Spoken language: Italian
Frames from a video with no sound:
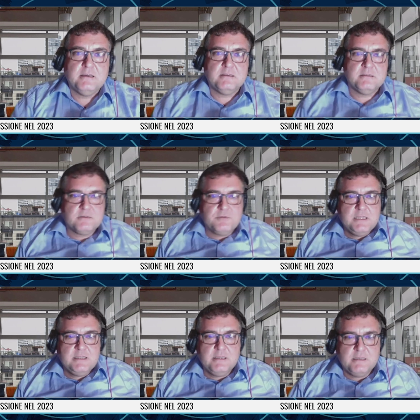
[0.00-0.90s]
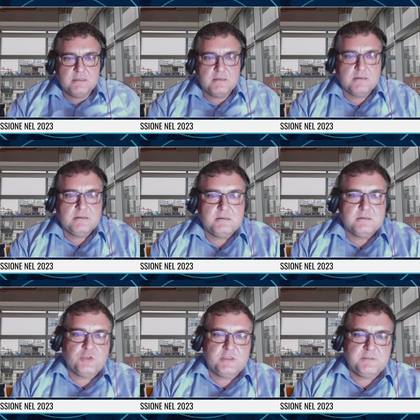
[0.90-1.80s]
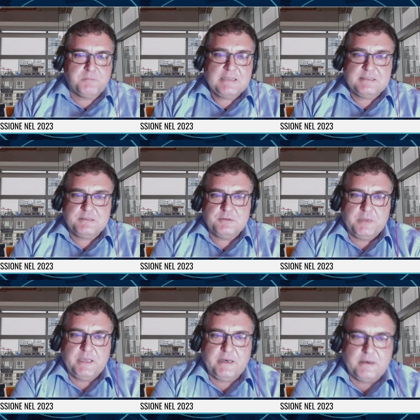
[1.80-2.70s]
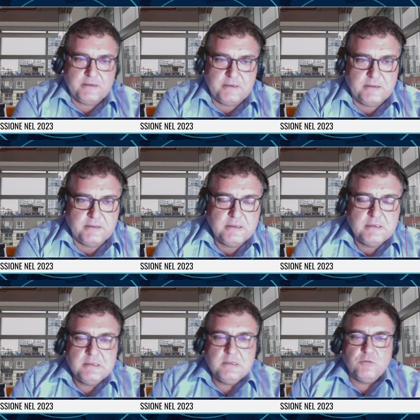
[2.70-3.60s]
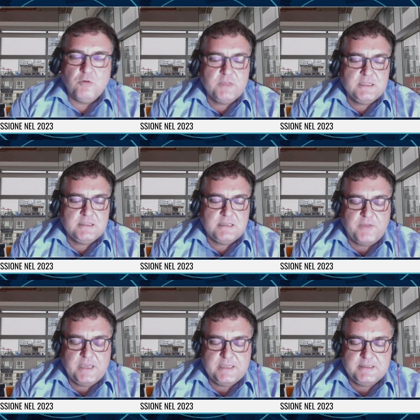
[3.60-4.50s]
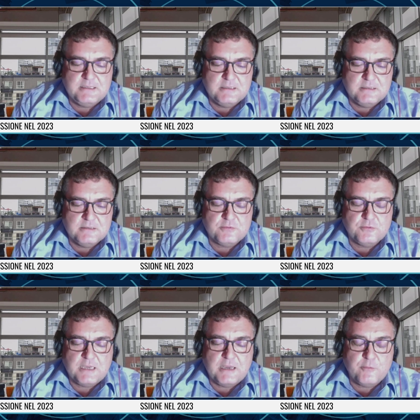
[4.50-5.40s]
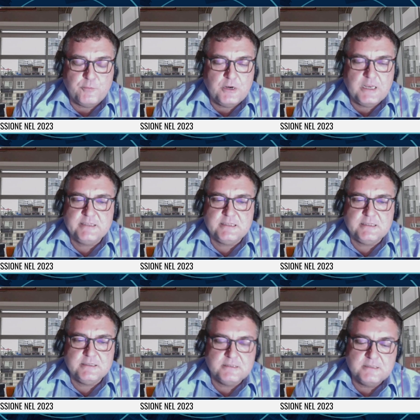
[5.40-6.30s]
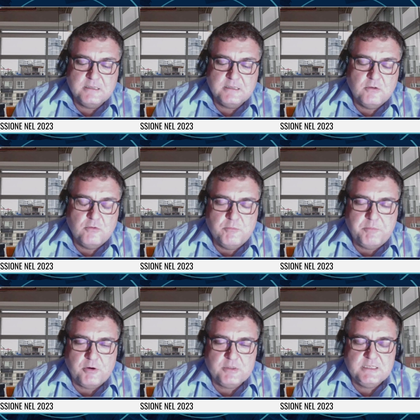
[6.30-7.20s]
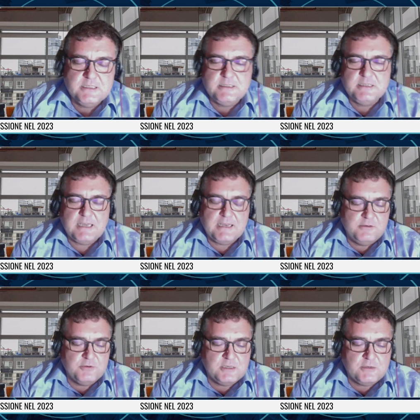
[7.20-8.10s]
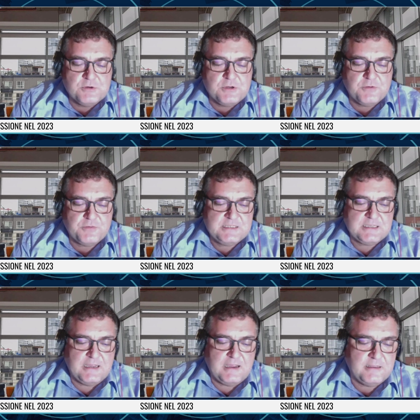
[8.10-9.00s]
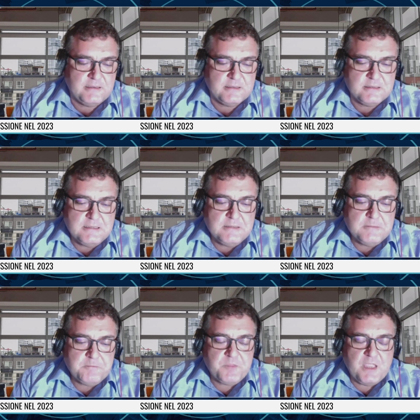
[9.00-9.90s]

Eh, quindi eh, c'è spazio per eh, nuovi interventi sul caro bollette, un po' di, di taglio del cuneo fiscale mm.